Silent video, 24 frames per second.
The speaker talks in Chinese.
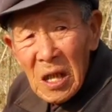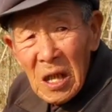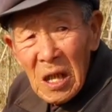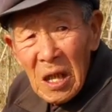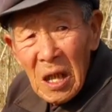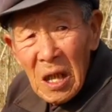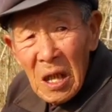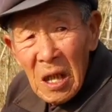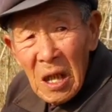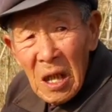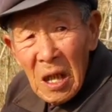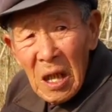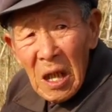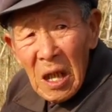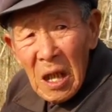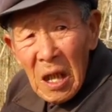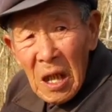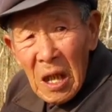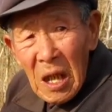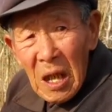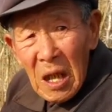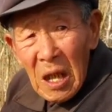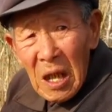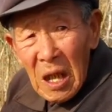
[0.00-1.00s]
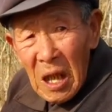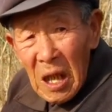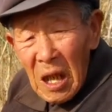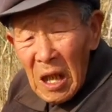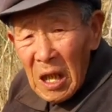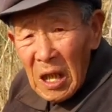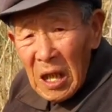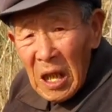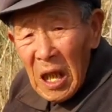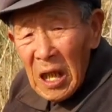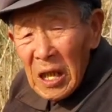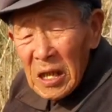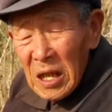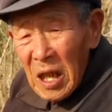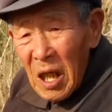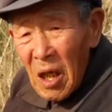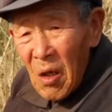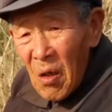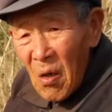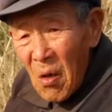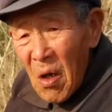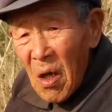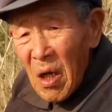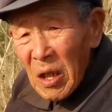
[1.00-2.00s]
指着自己，哎，开点
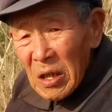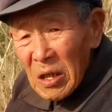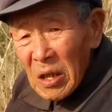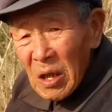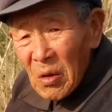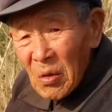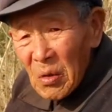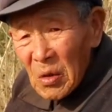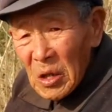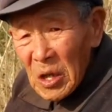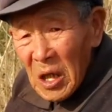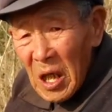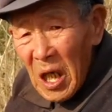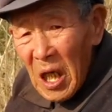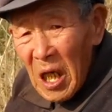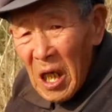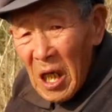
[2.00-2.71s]
花的，开点